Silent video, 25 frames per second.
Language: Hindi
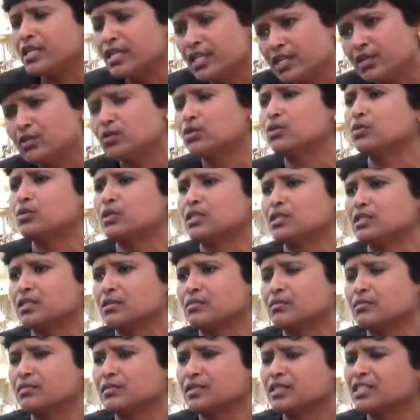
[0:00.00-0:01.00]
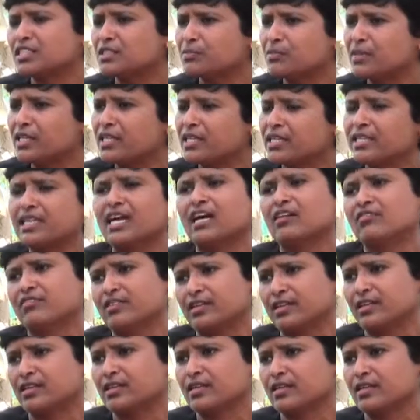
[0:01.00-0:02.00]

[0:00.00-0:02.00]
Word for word: इको टूरिज़्म इसमें क्या फ़र्क